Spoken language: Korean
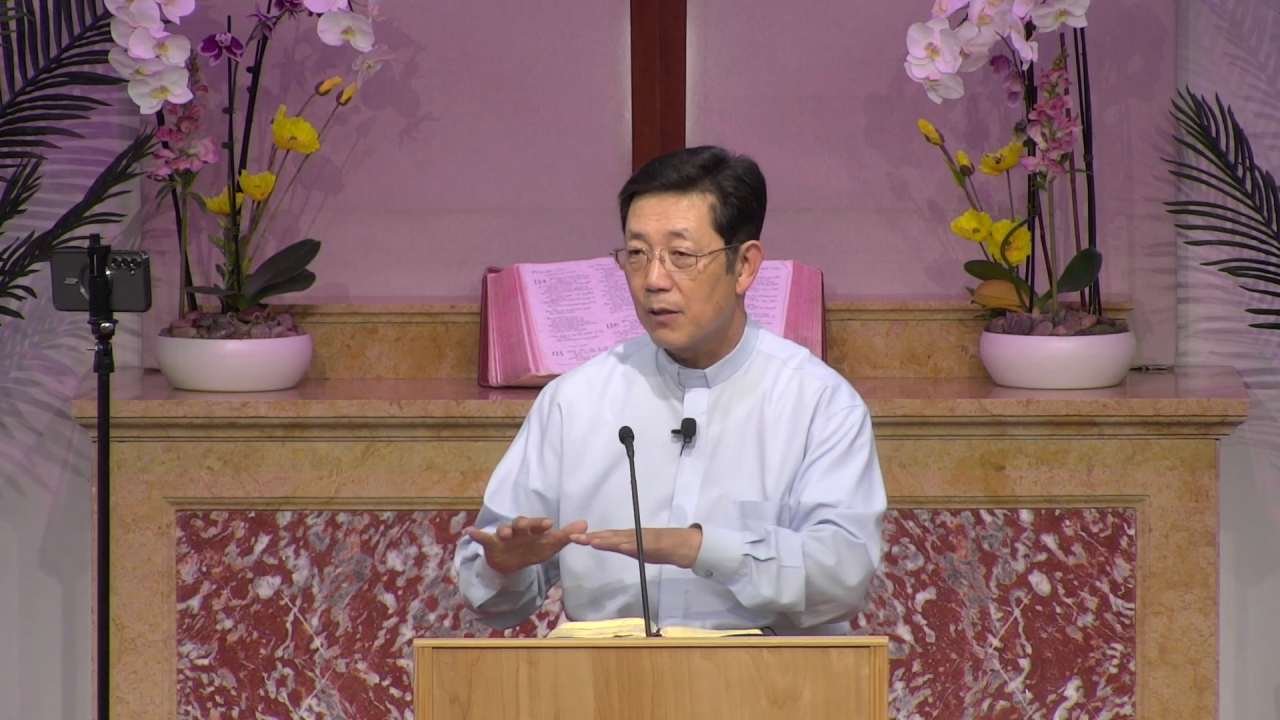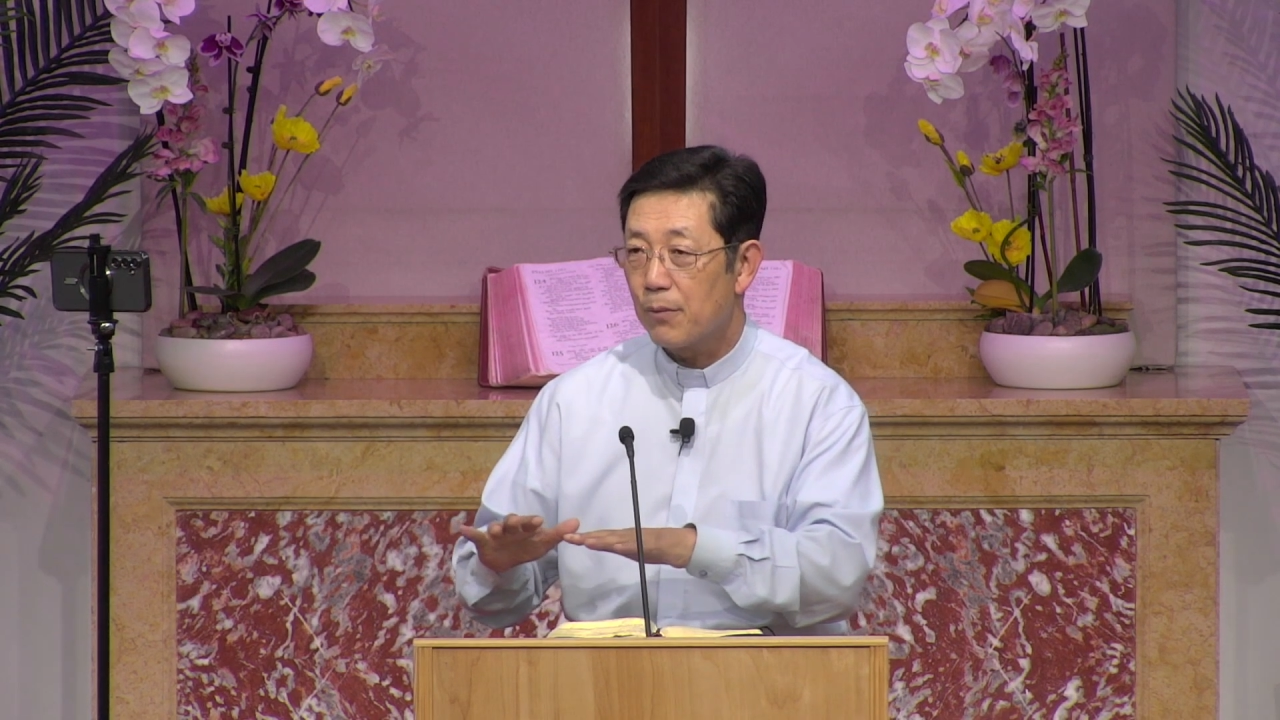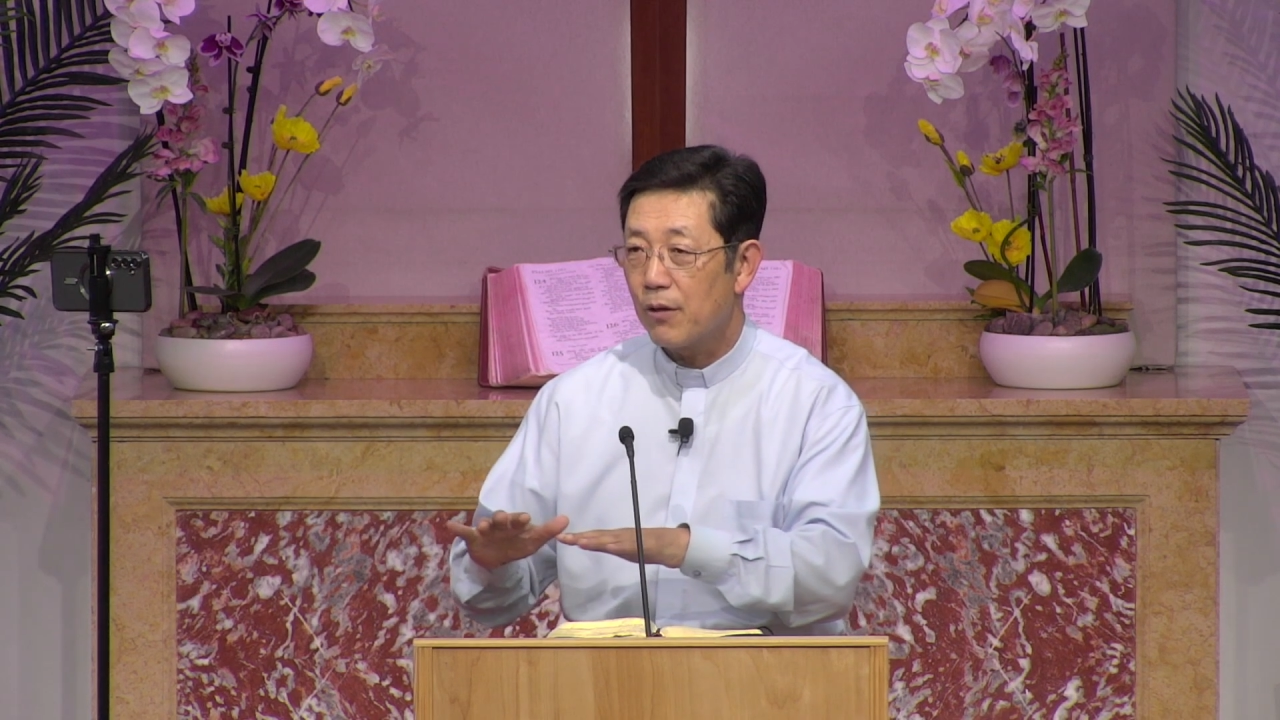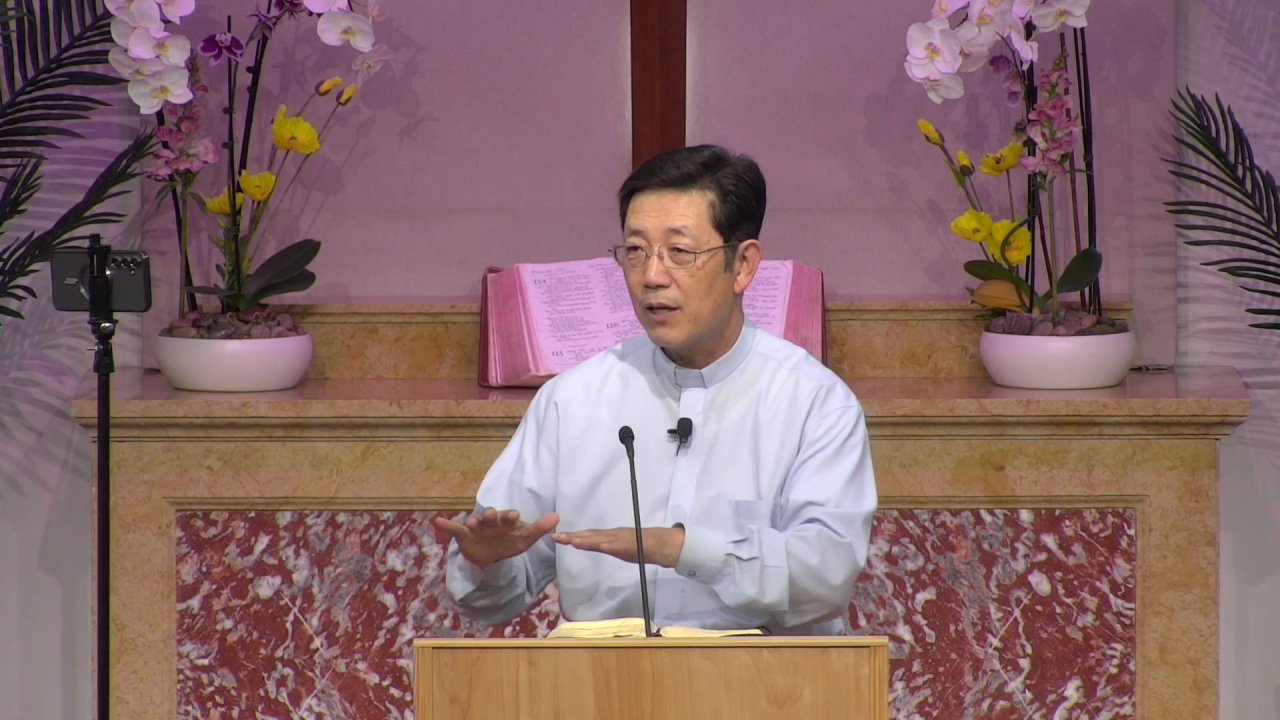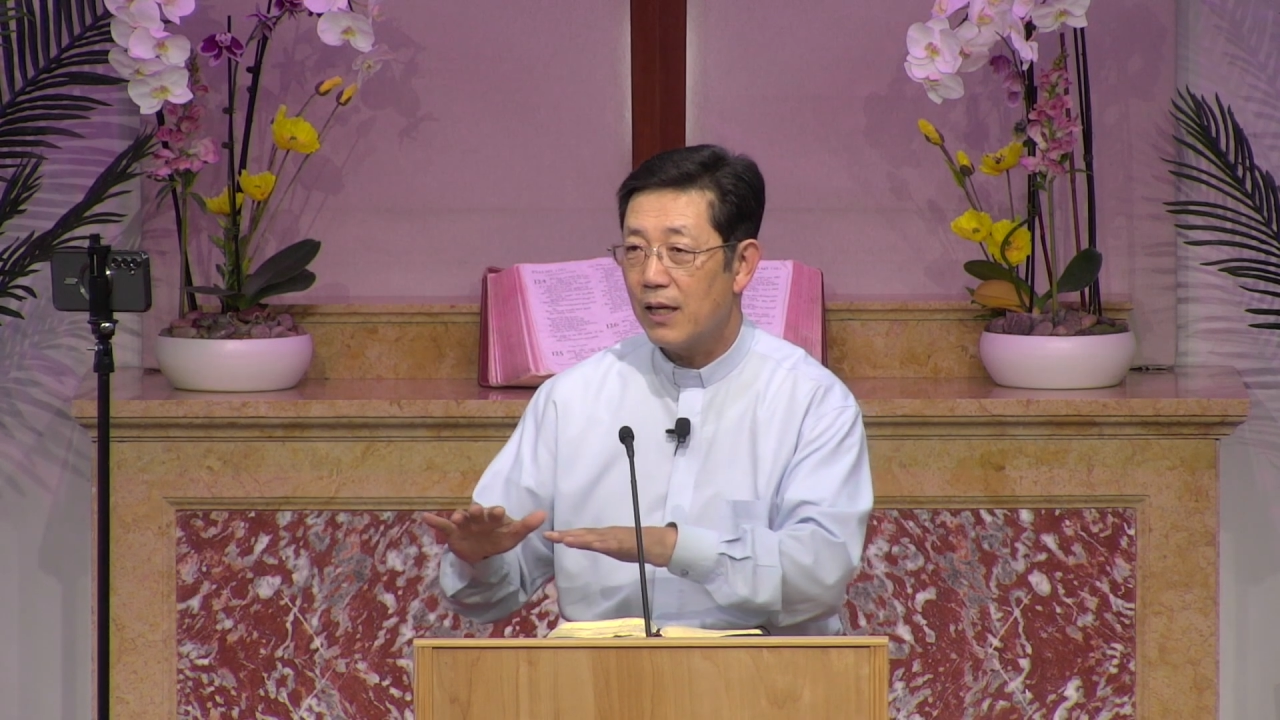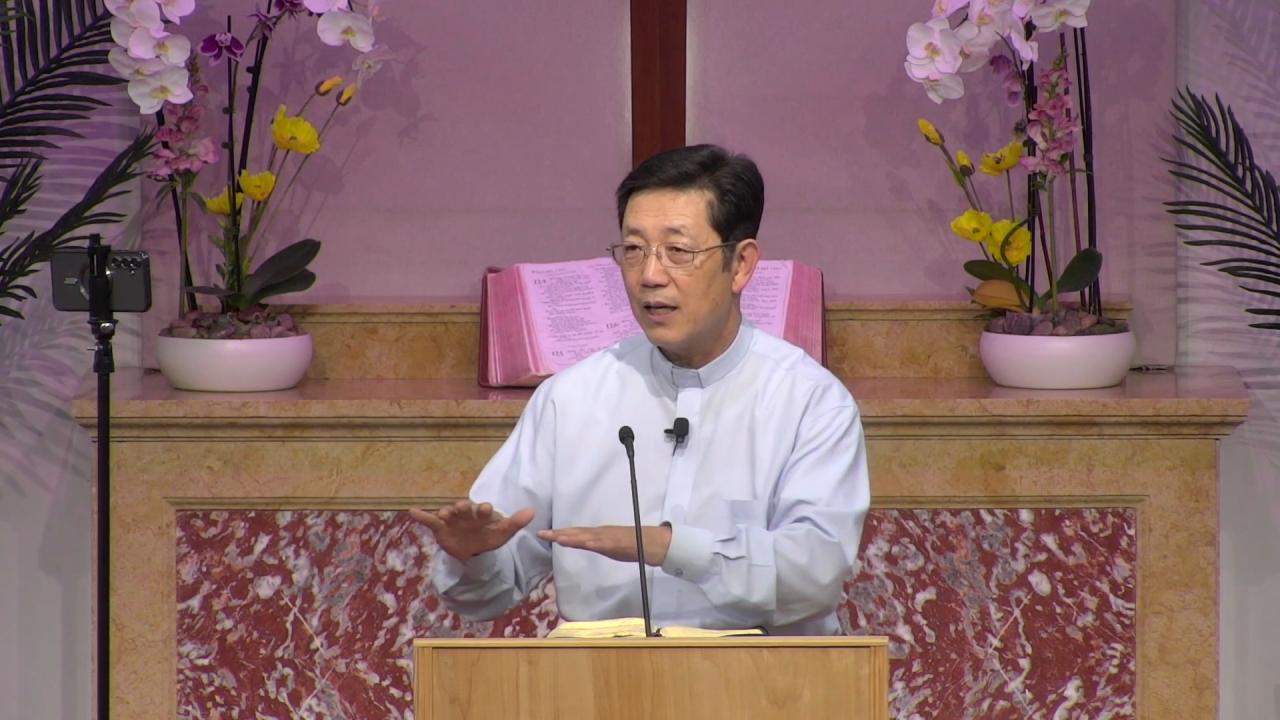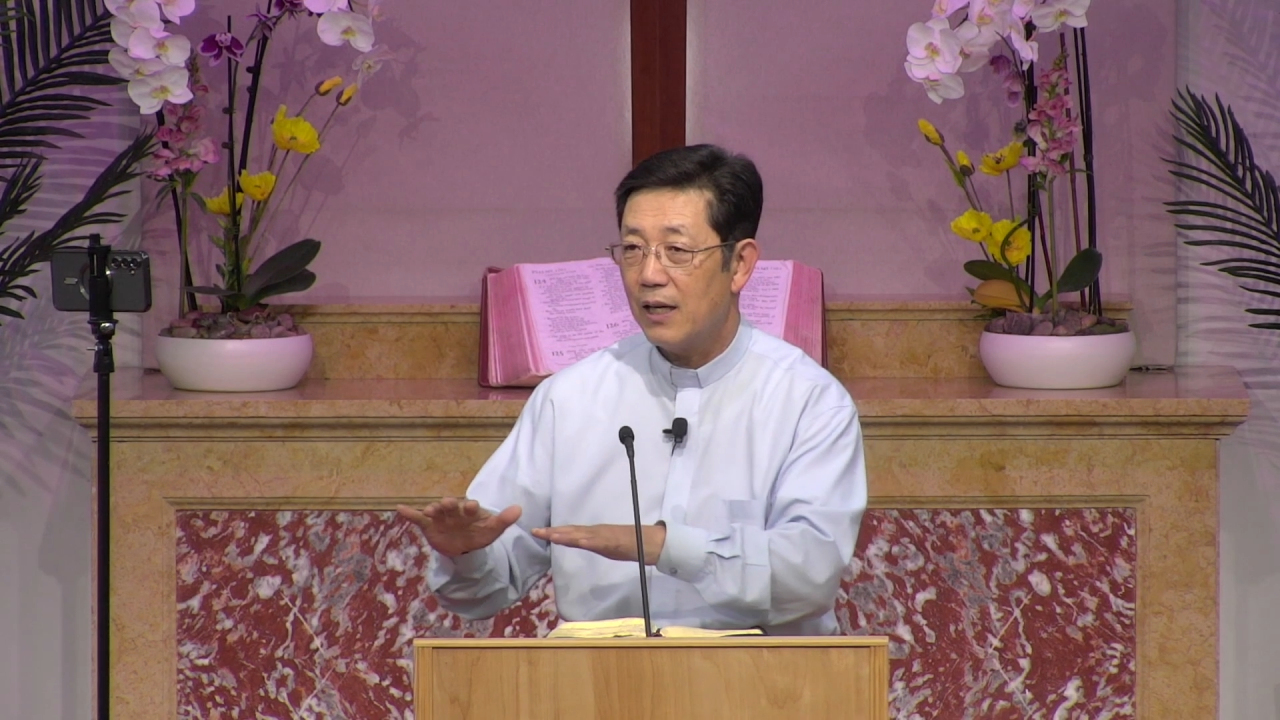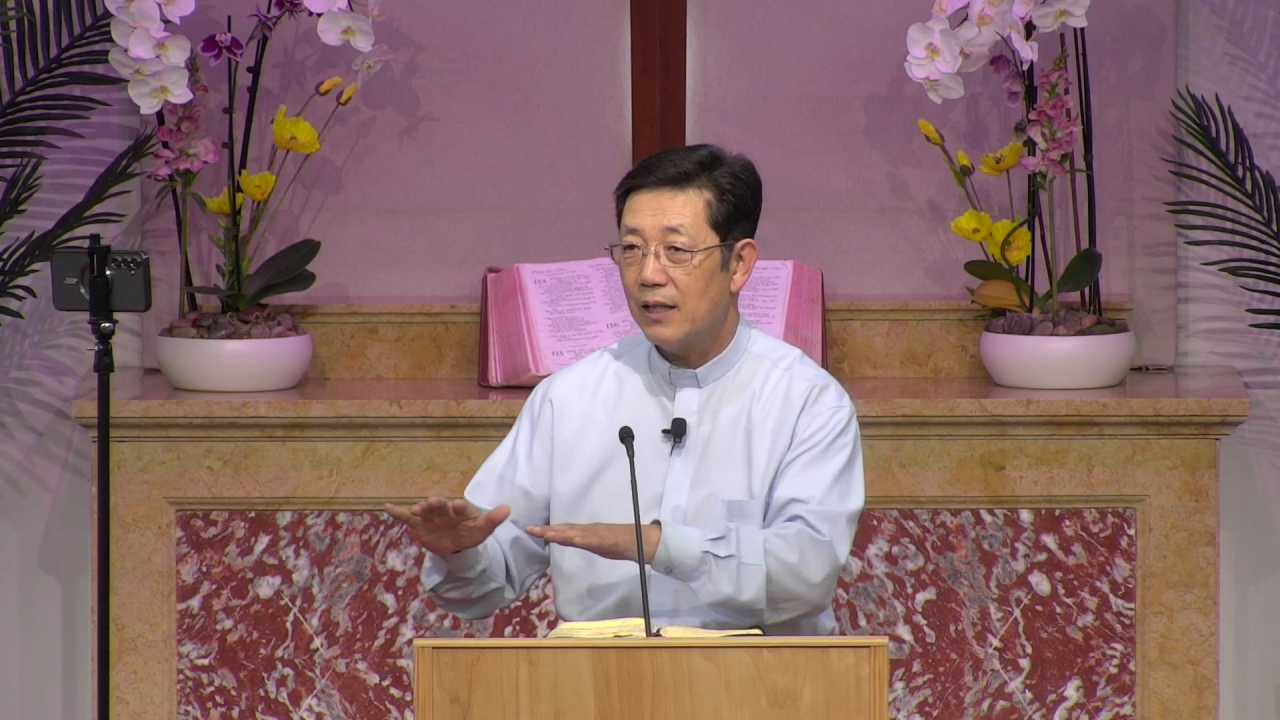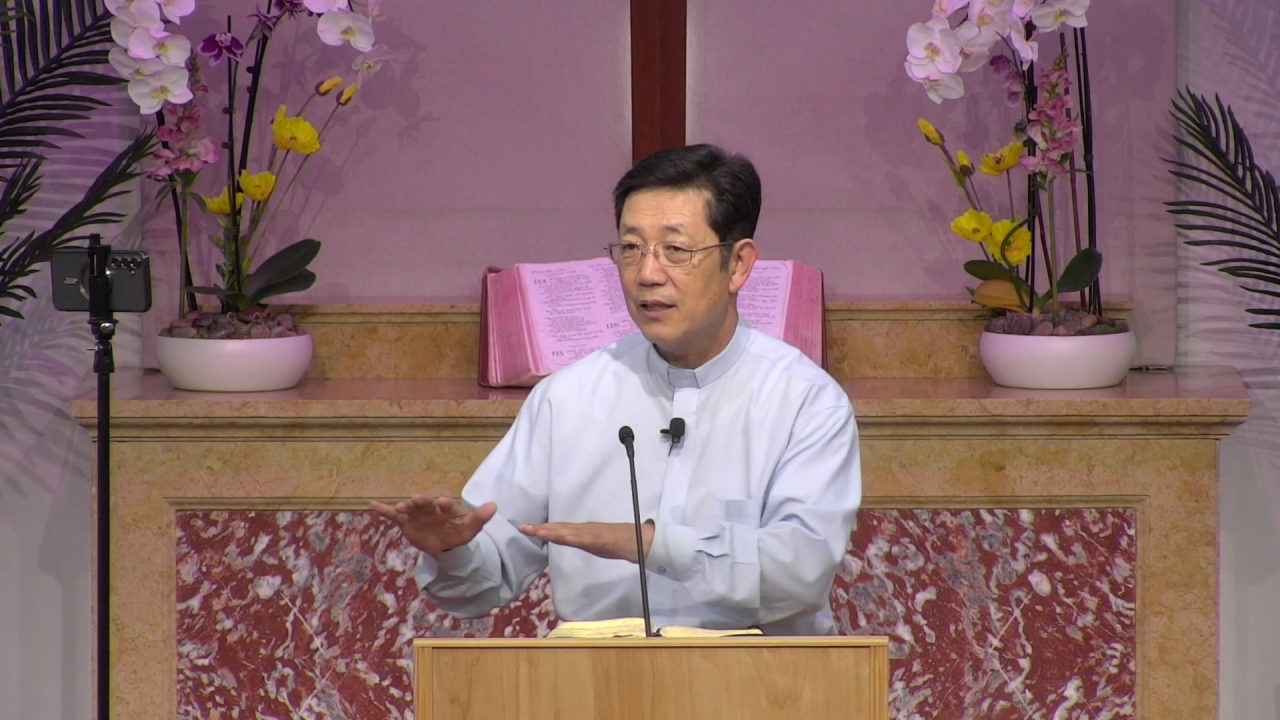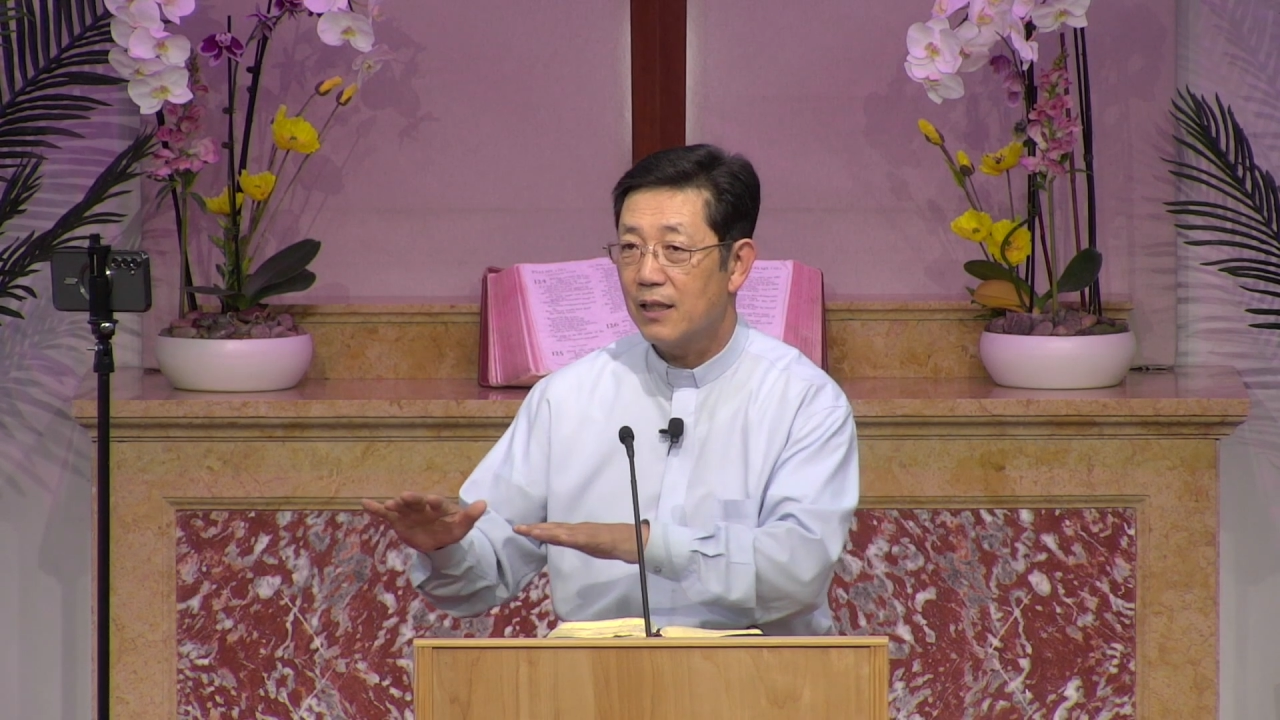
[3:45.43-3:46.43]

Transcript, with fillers: 평안히